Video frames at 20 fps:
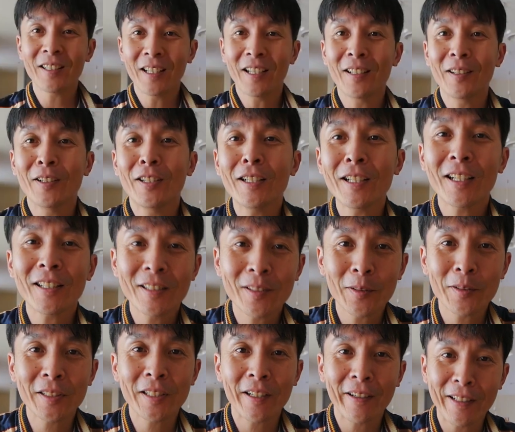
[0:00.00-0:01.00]
あの日が
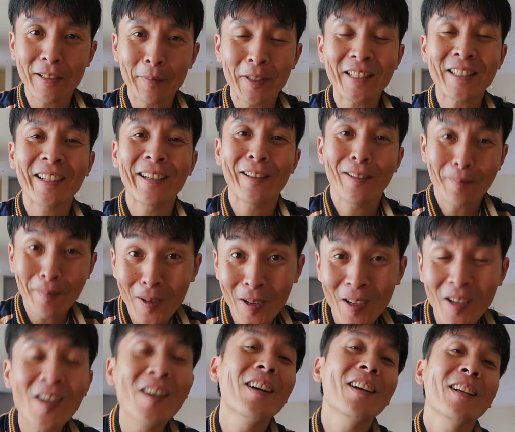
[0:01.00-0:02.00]
少し変わりましたけど
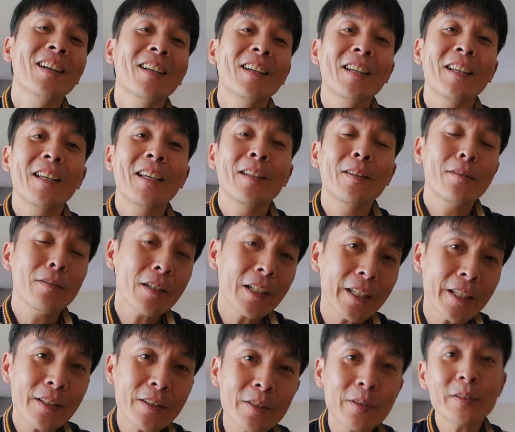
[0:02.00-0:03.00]
も、えー、動画
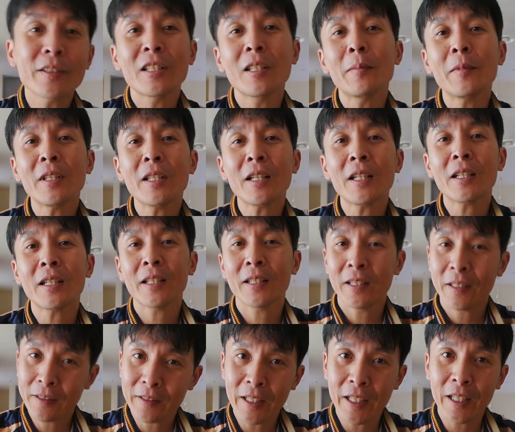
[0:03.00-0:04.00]
編集してみたら
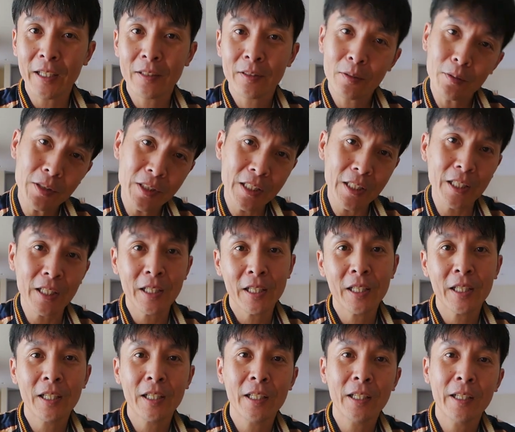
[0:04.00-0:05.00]
ですね少し、
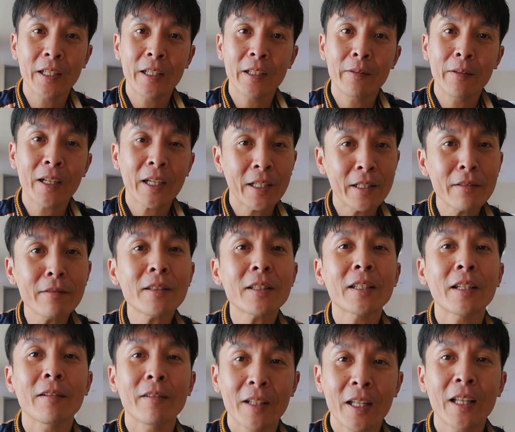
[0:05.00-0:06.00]
えー、分かりにくかっ
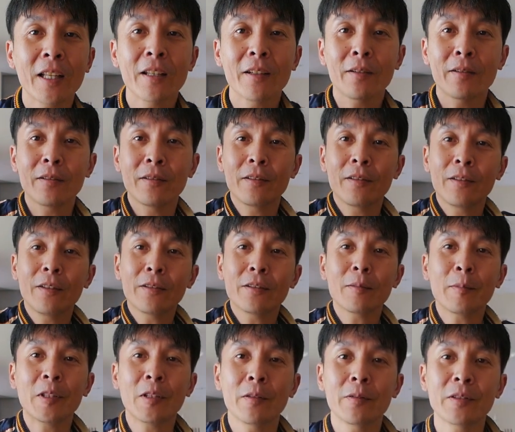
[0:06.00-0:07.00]
たのねこの四
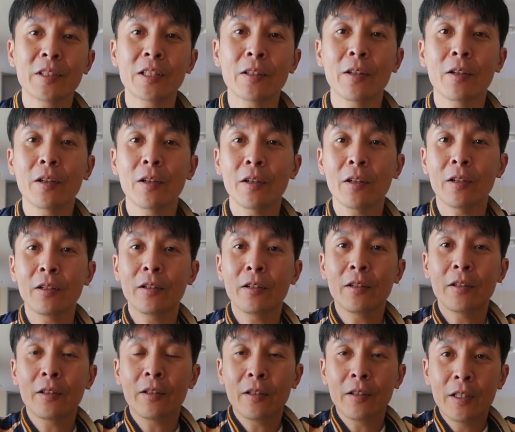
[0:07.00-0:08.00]
隅の縁のあ
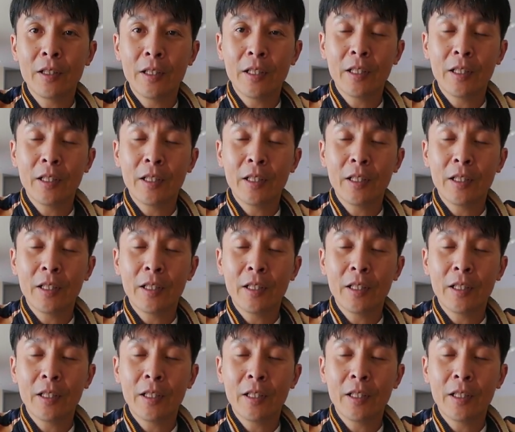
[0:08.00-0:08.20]
の、